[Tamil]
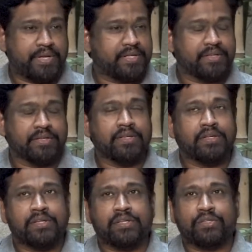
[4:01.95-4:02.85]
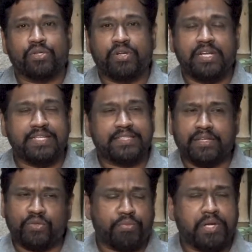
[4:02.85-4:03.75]
இருக்குது ஸோ
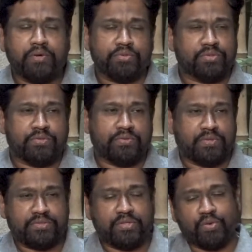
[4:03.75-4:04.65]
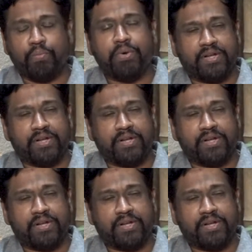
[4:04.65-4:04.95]
ரிலீஸுங்கிறது உண்மையிலே கொஞ்சம் ஆக்சுவலி ரொம்ப